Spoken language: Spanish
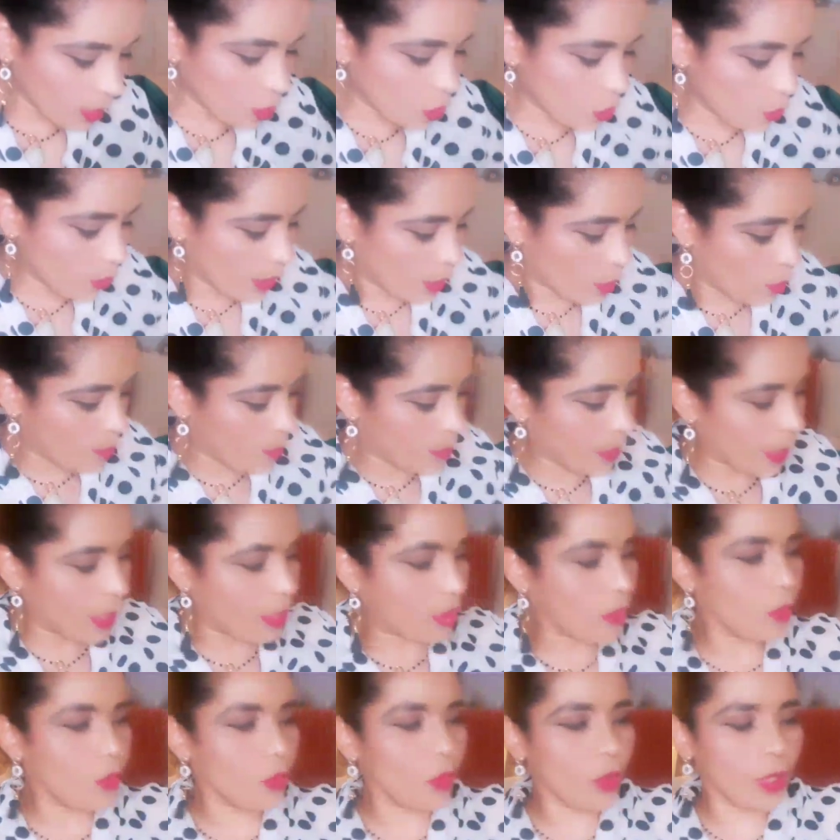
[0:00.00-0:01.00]
estuve
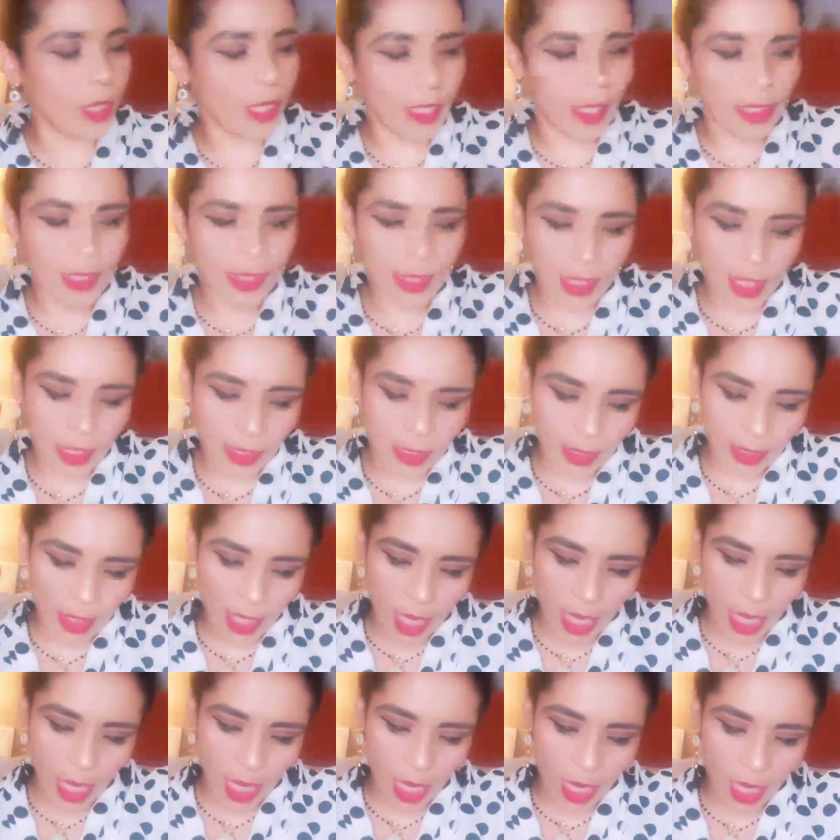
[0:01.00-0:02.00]
comprando estas
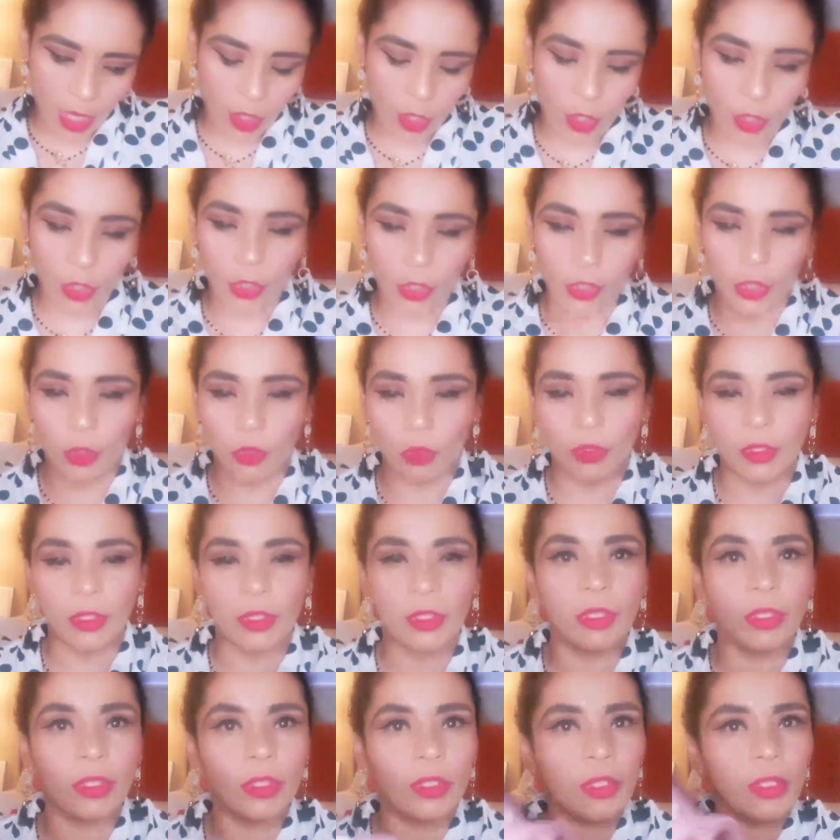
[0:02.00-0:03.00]

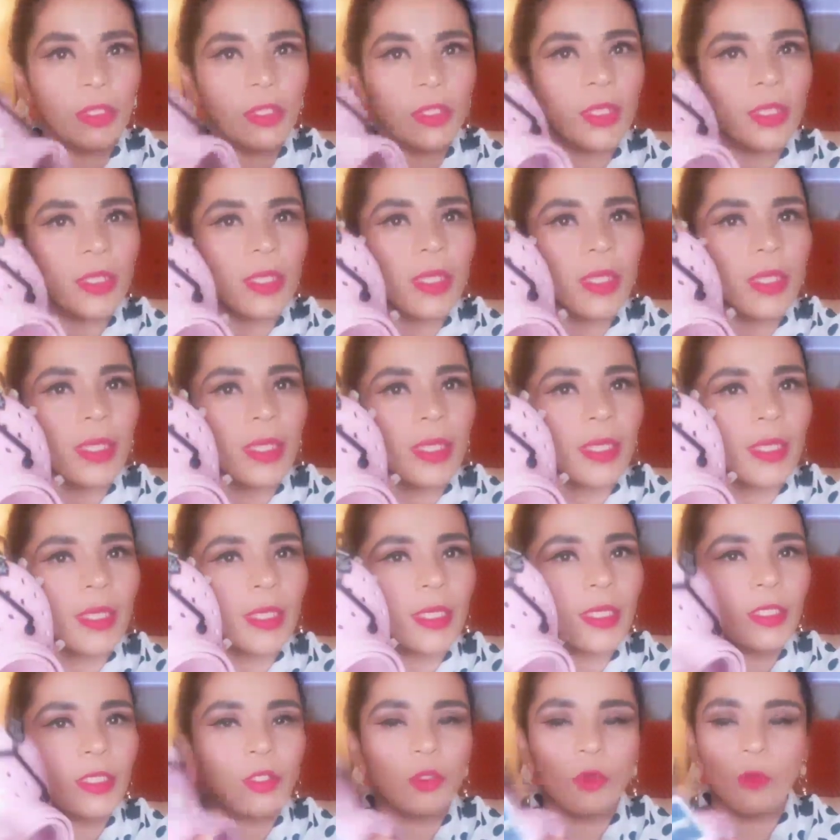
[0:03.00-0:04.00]
cross
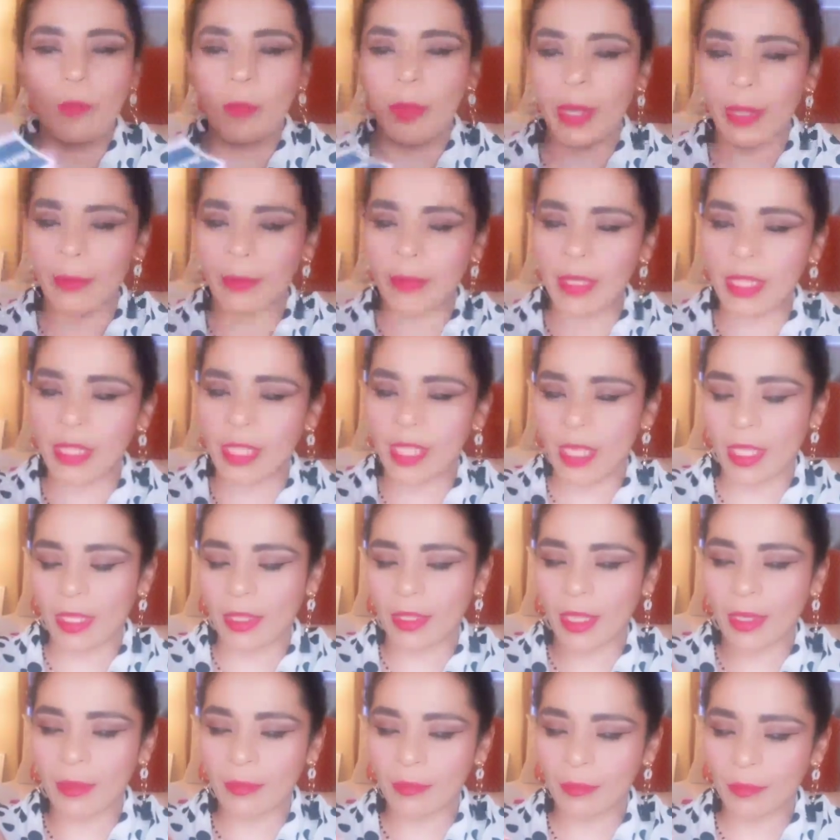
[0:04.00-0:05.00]
que son para mi
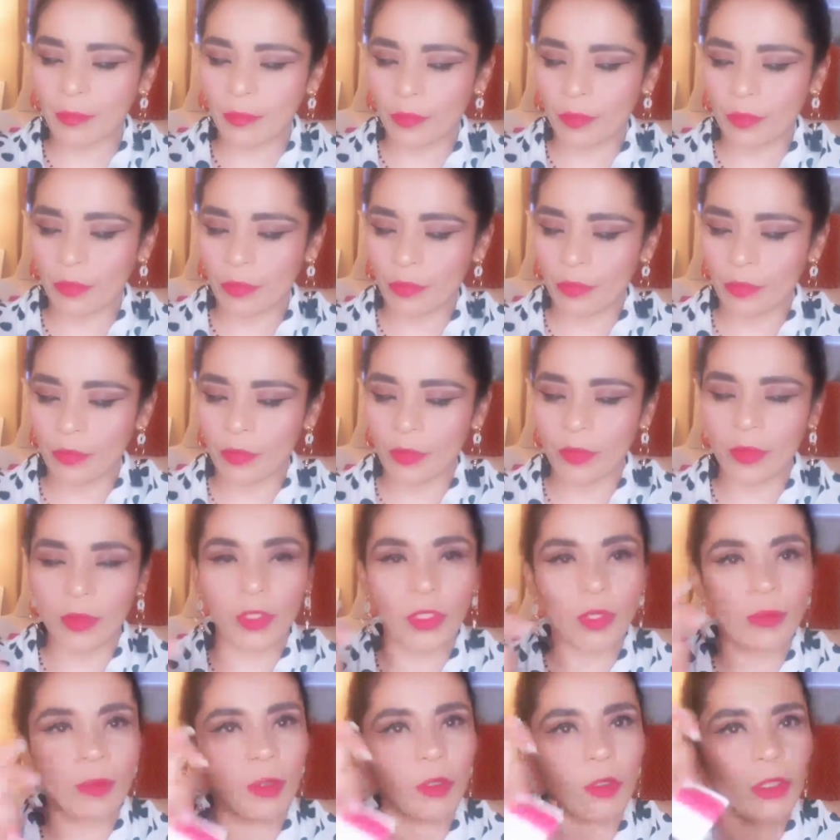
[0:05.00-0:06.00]
nieta.
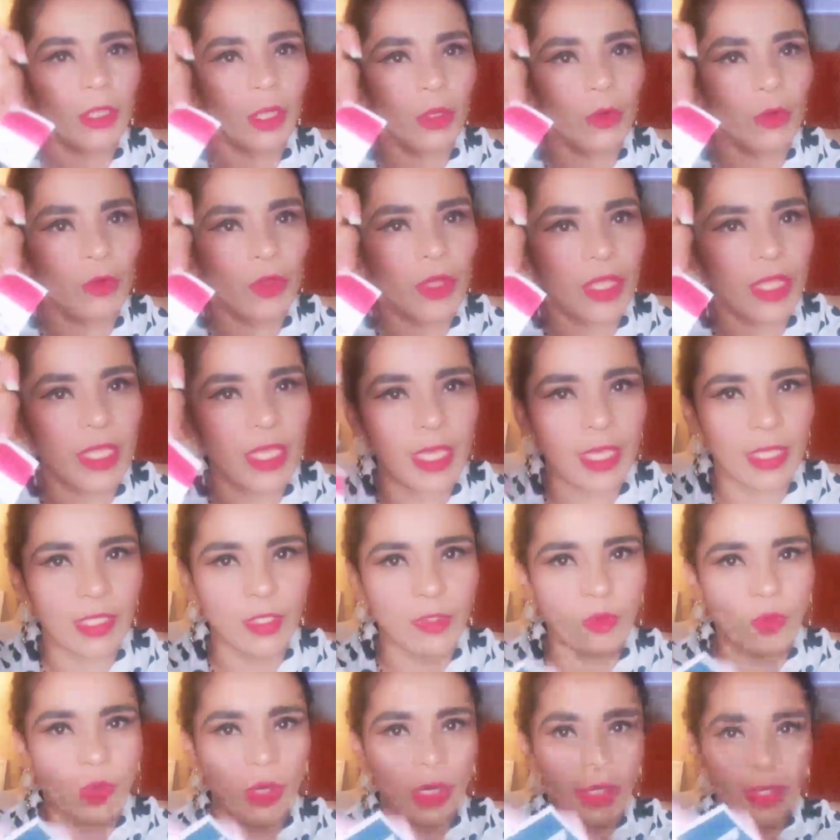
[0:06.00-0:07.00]
Estas me costaron
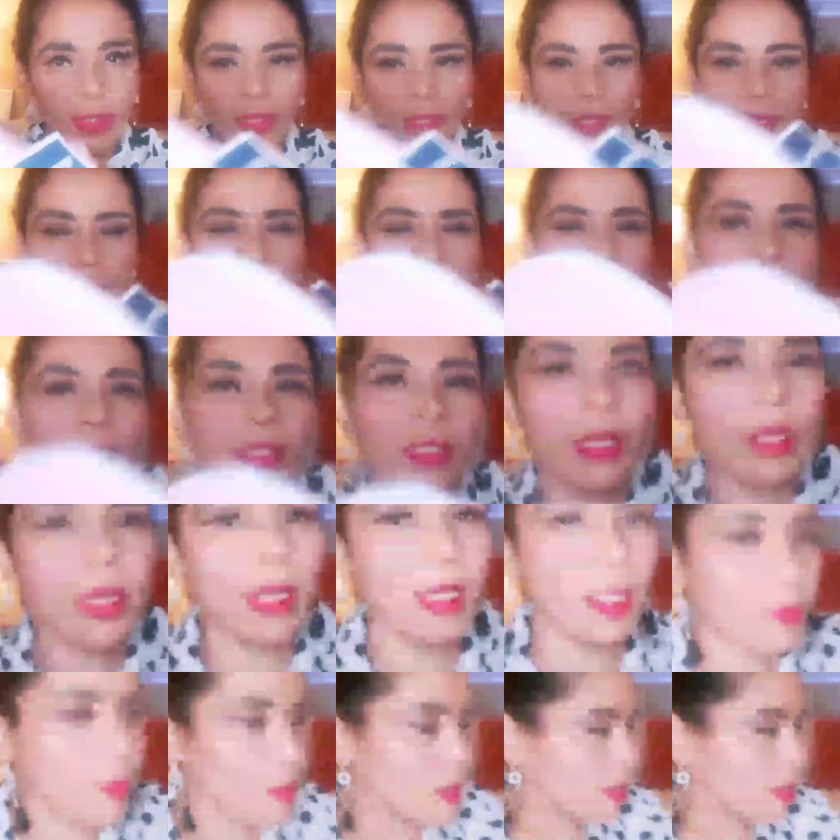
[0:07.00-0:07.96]
10 dólares. También están en